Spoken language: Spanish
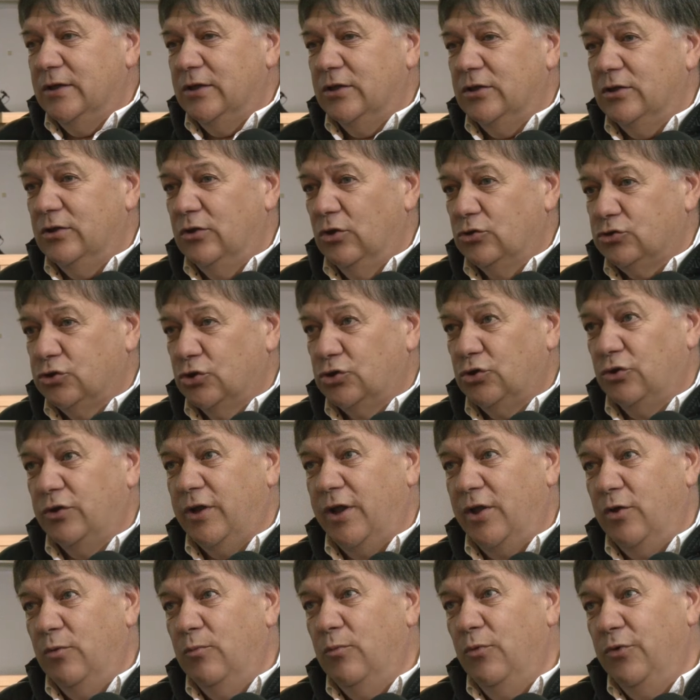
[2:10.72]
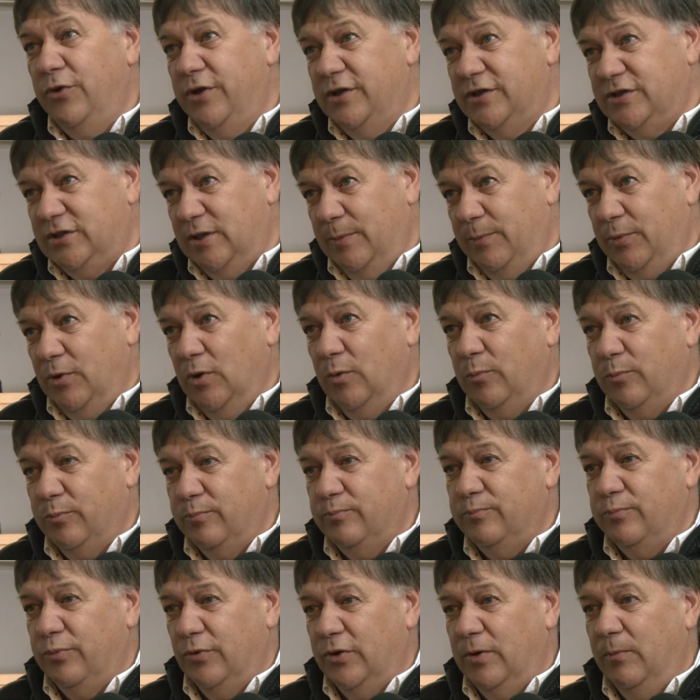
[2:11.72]
Nosotros desde un municipio
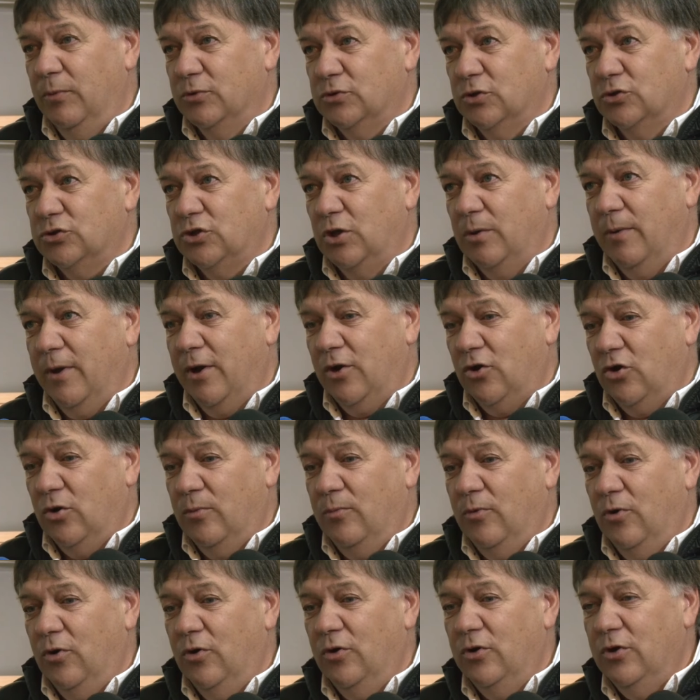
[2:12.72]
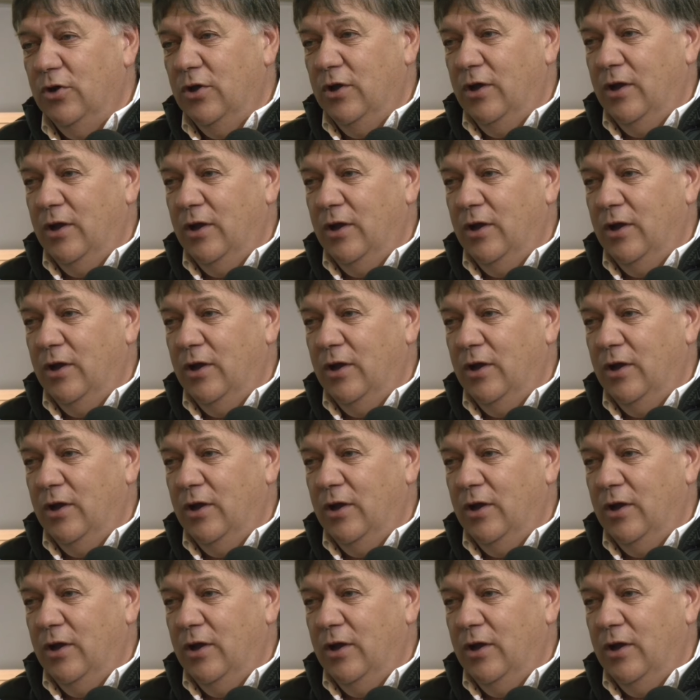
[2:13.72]
pudimos observar cómo